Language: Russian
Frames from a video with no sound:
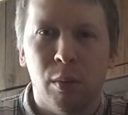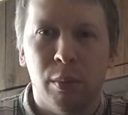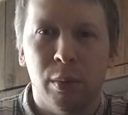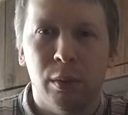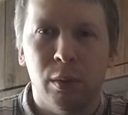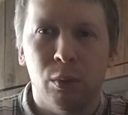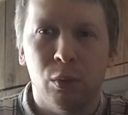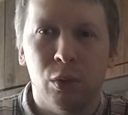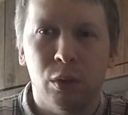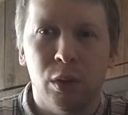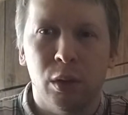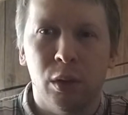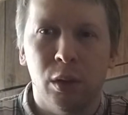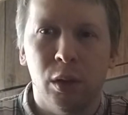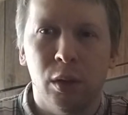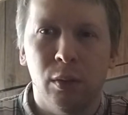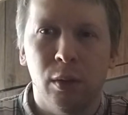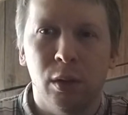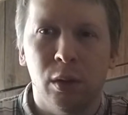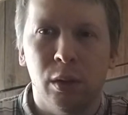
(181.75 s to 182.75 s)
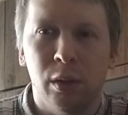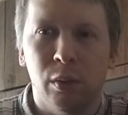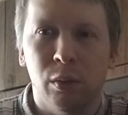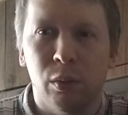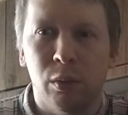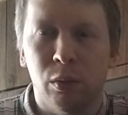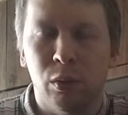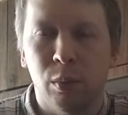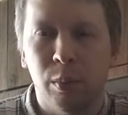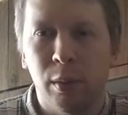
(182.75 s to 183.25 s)
потому что они не видят его.
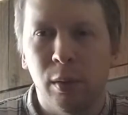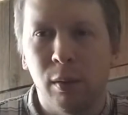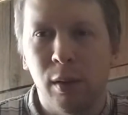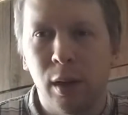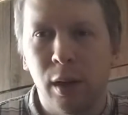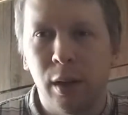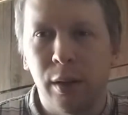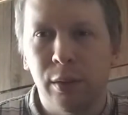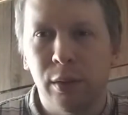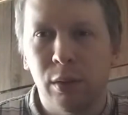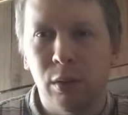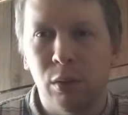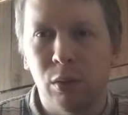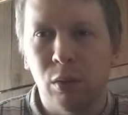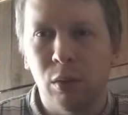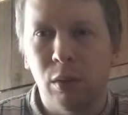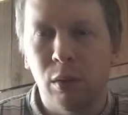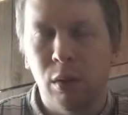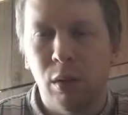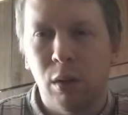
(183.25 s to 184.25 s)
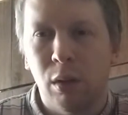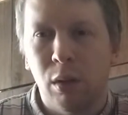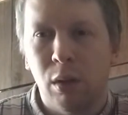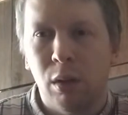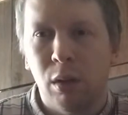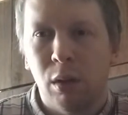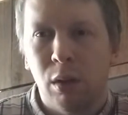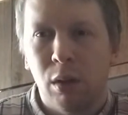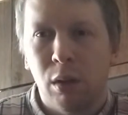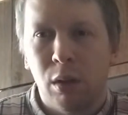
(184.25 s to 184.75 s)
Он то появляется, то
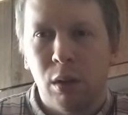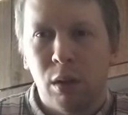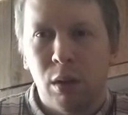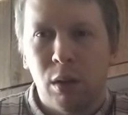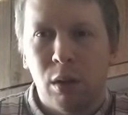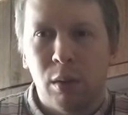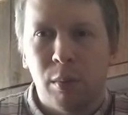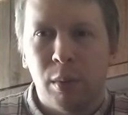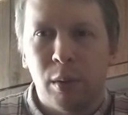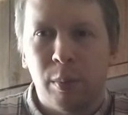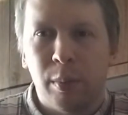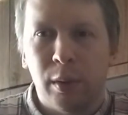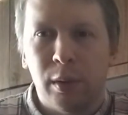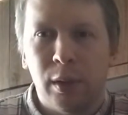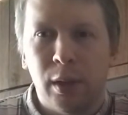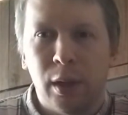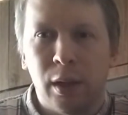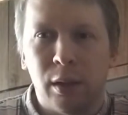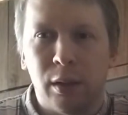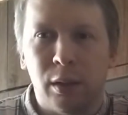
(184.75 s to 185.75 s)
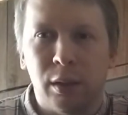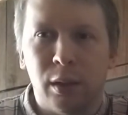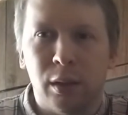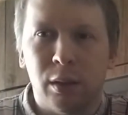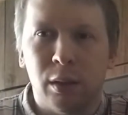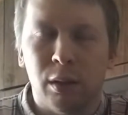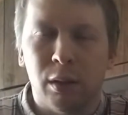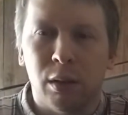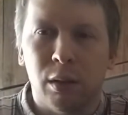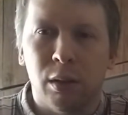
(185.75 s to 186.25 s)
пропадает
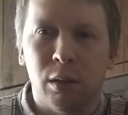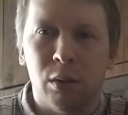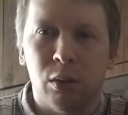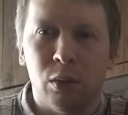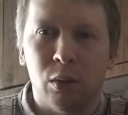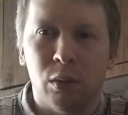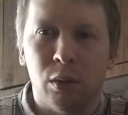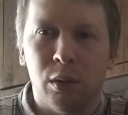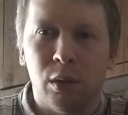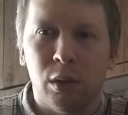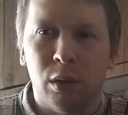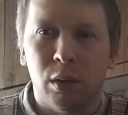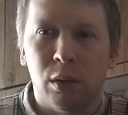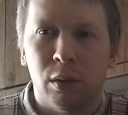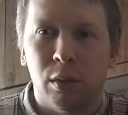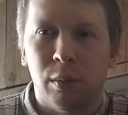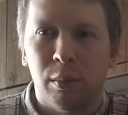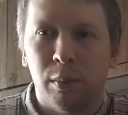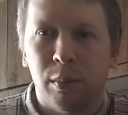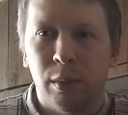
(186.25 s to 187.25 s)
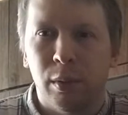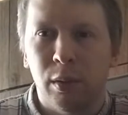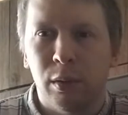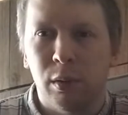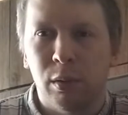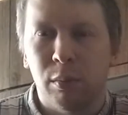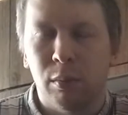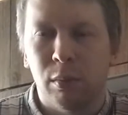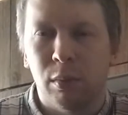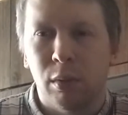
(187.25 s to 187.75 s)
где-то на горизонте. При
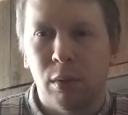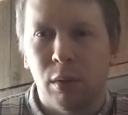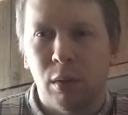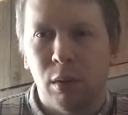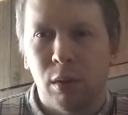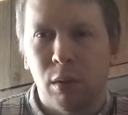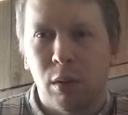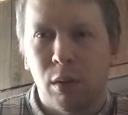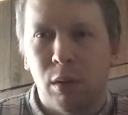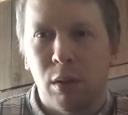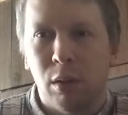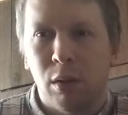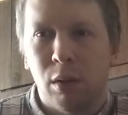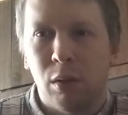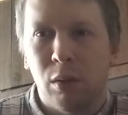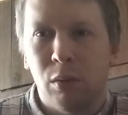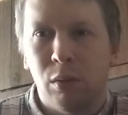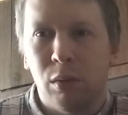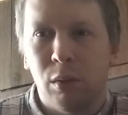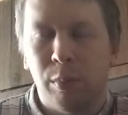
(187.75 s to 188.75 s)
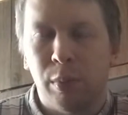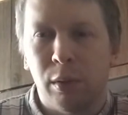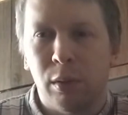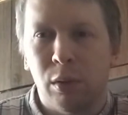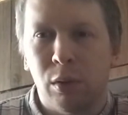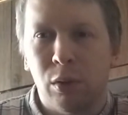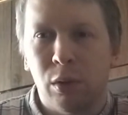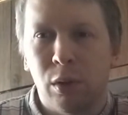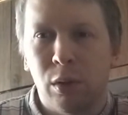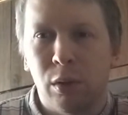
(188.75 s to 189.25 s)
этом люди
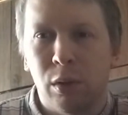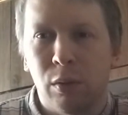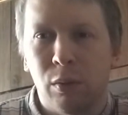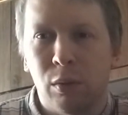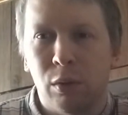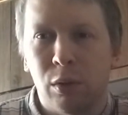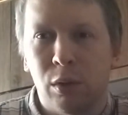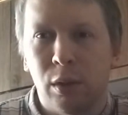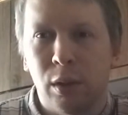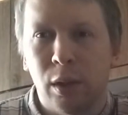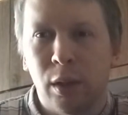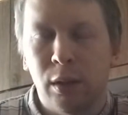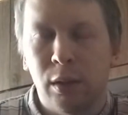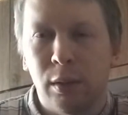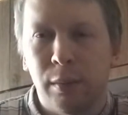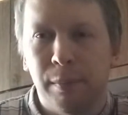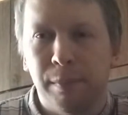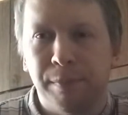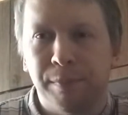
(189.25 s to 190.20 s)
продолжают его ждать.